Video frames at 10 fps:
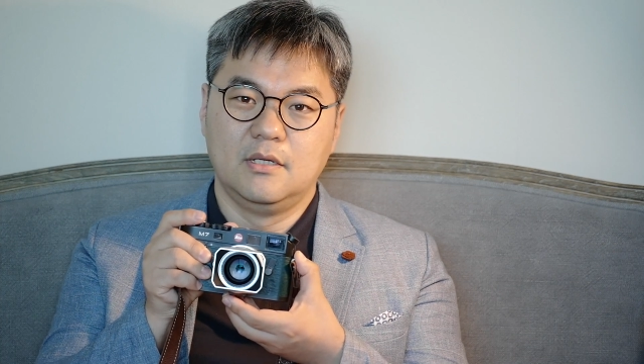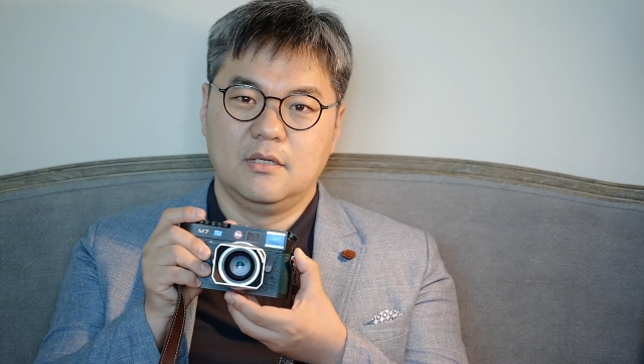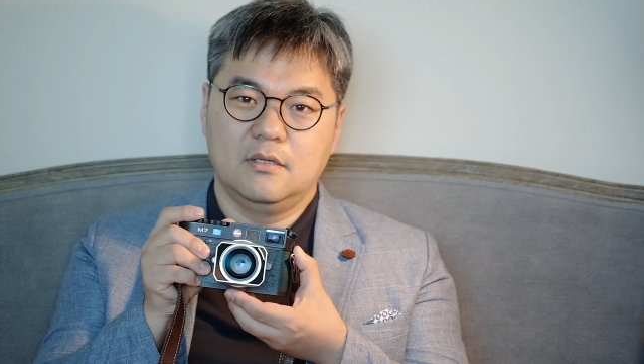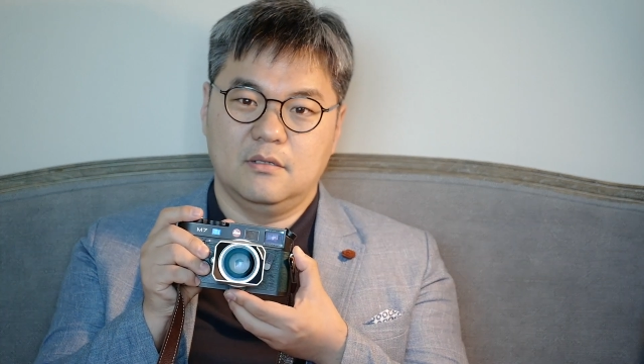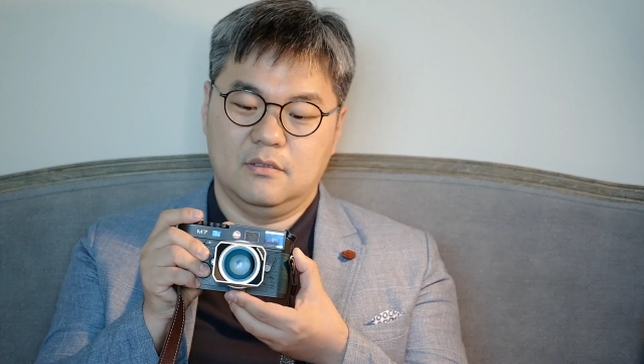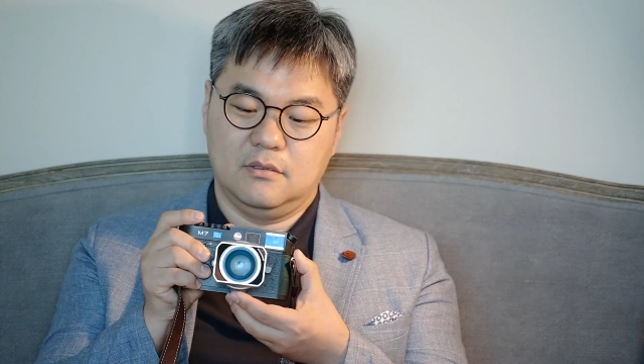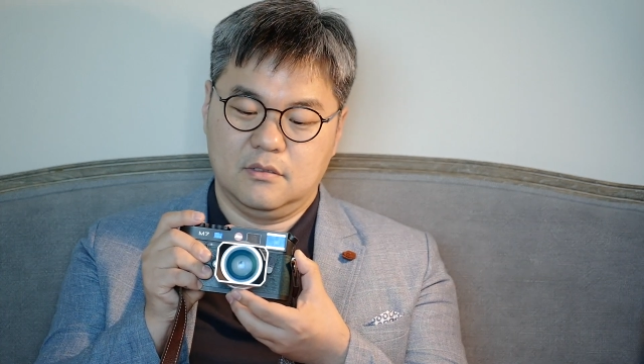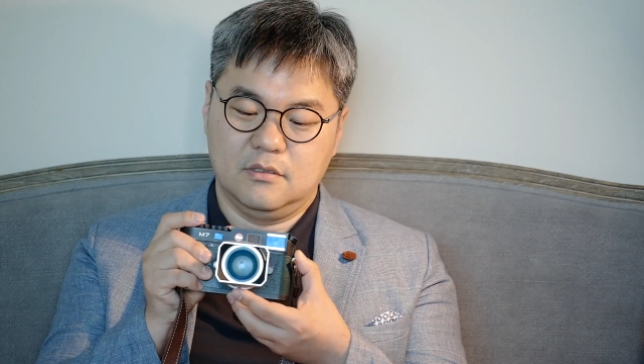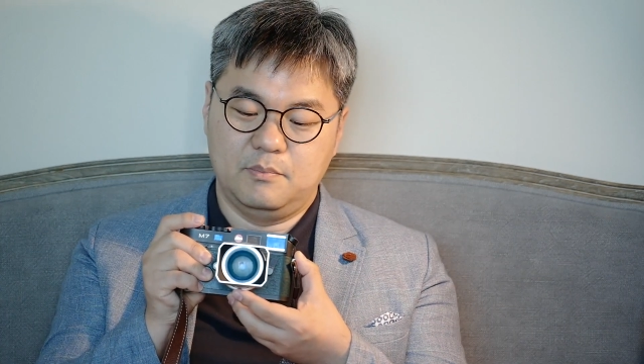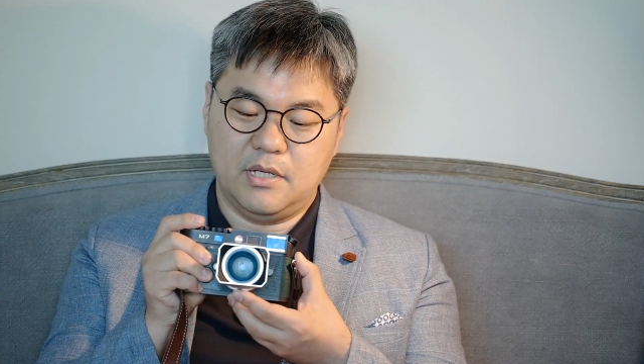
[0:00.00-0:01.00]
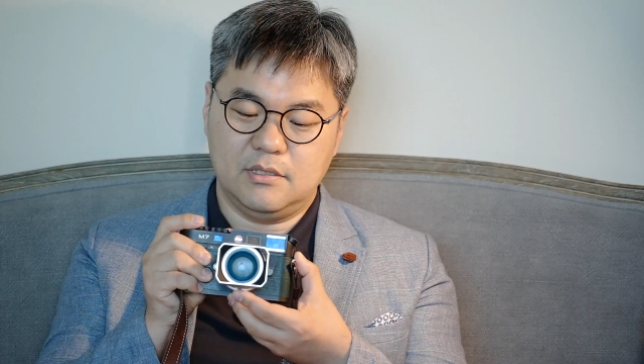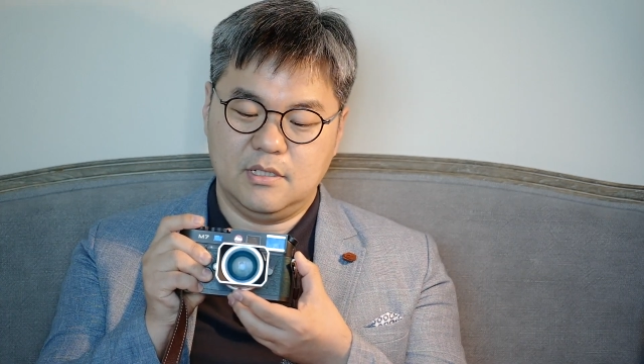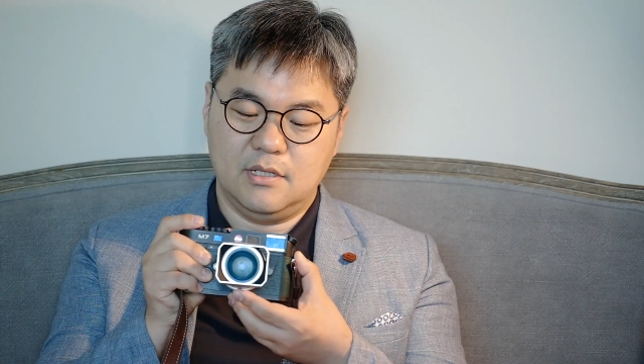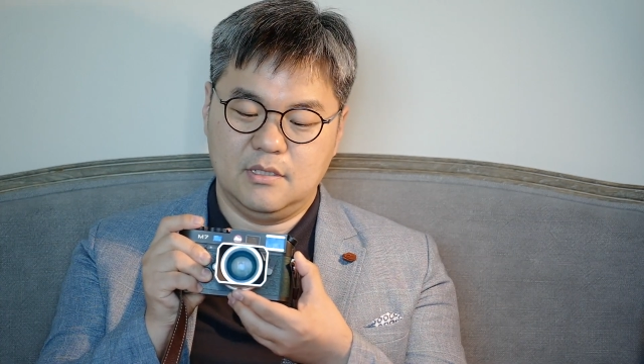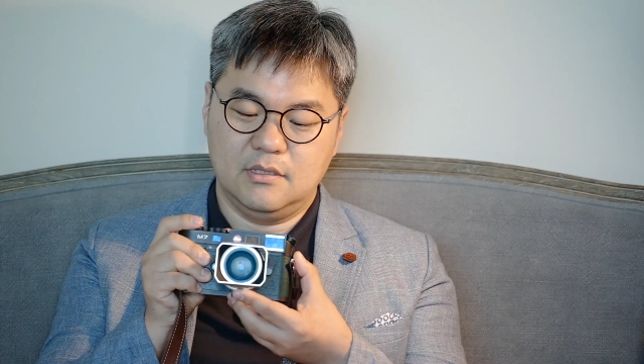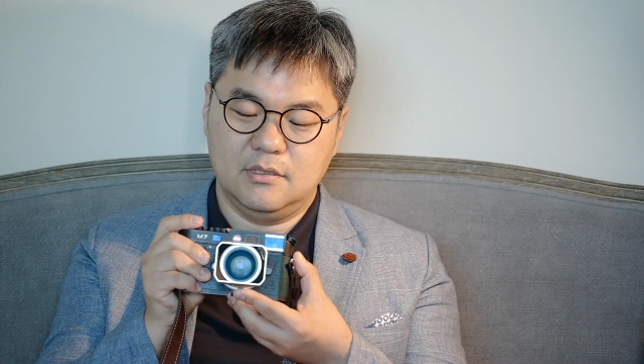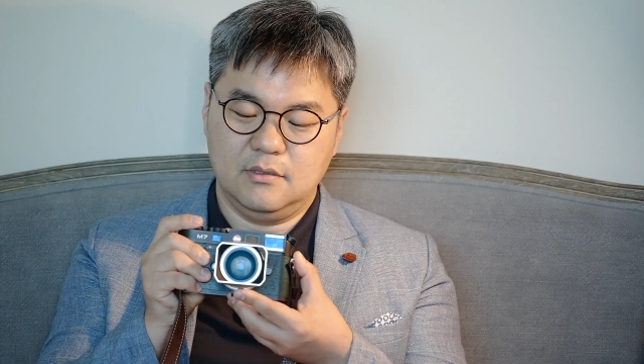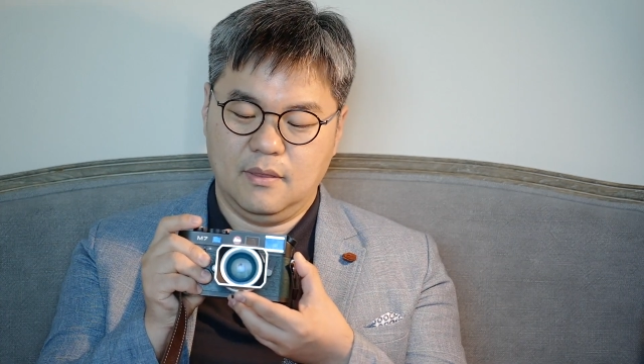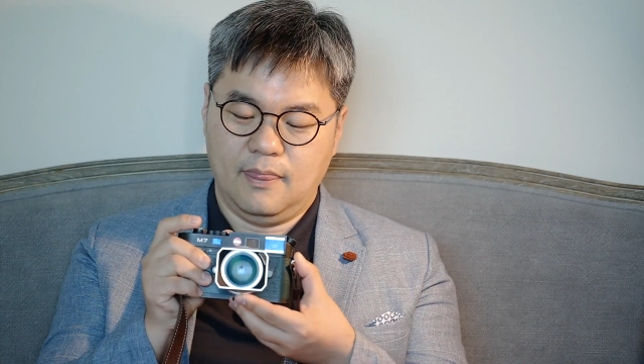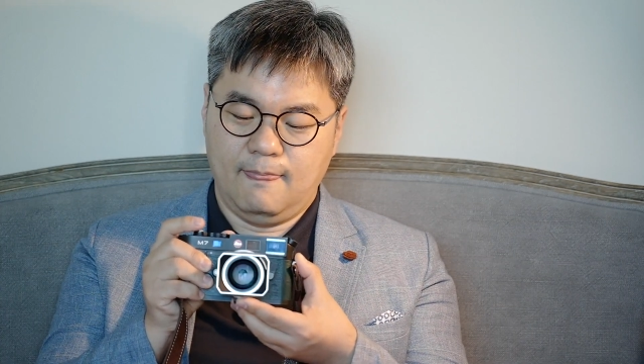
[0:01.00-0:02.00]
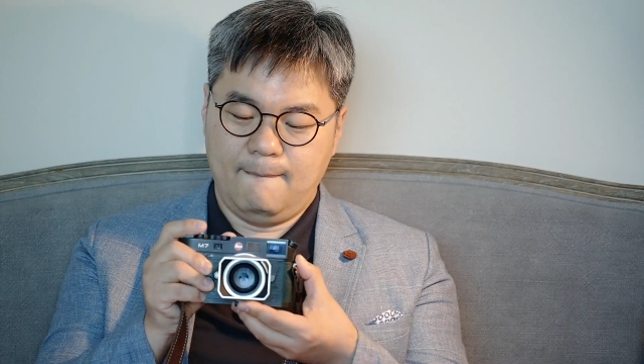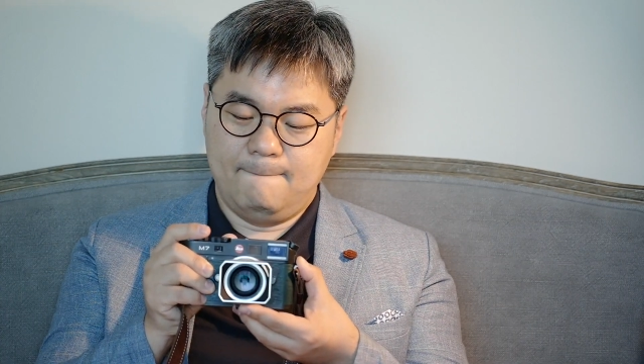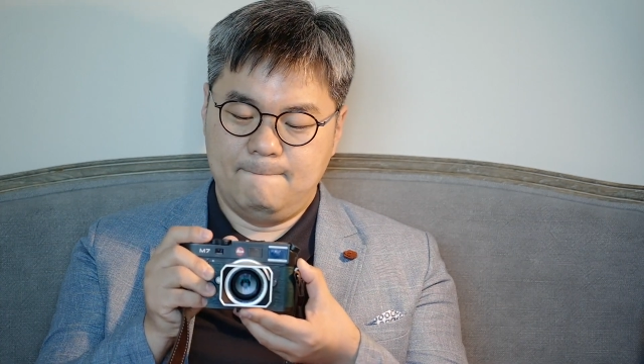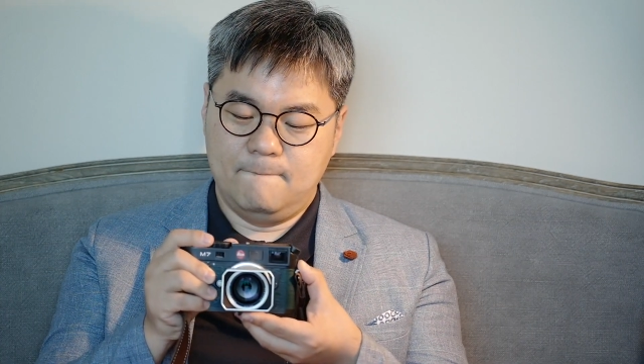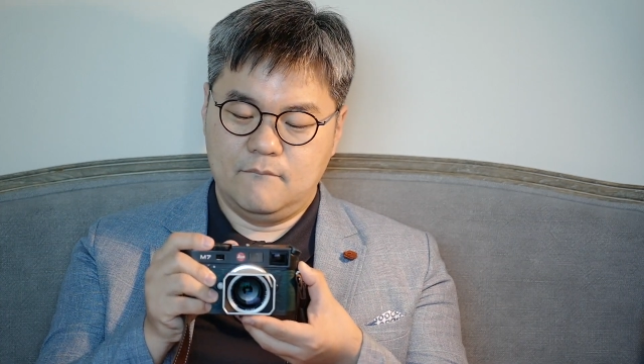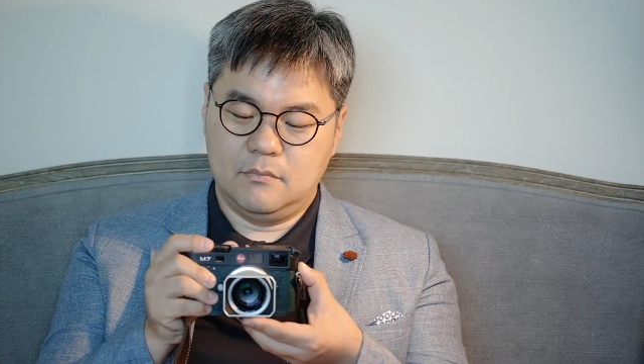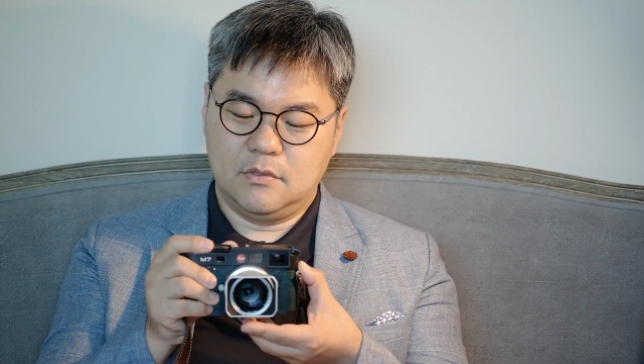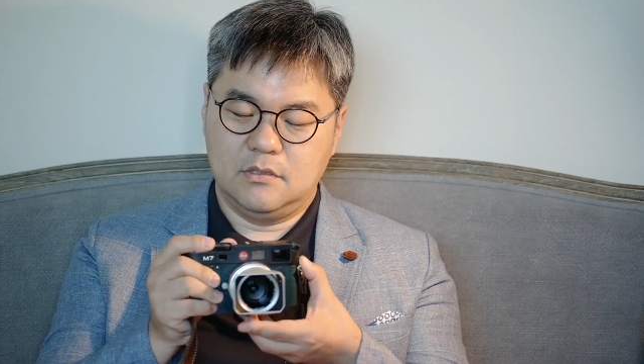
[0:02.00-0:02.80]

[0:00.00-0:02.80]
어, 급할 때에는 음,